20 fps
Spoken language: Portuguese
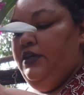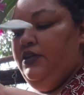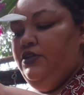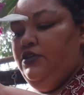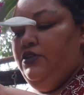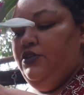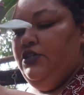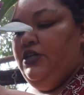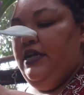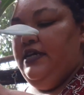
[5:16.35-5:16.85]
Deixa
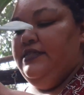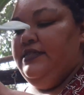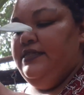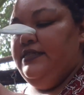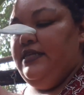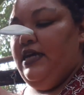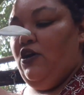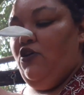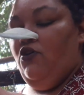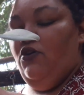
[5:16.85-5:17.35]
eu tirar essa
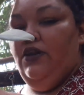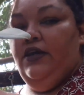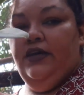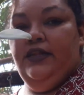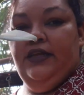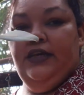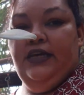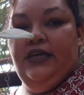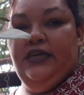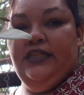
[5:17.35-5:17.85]
sacolinha
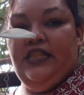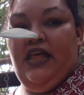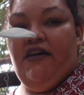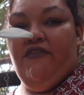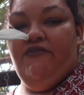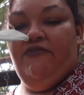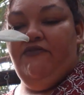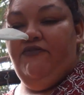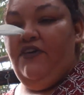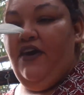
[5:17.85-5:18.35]
daqui que tá
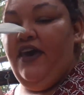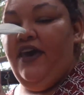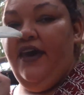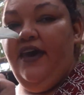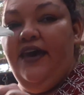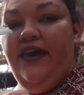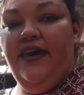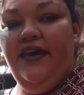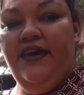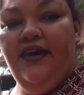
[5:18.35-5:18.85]

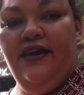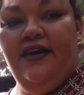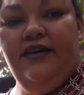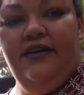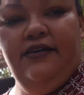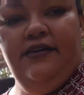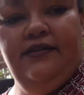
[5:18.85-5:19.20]
feia.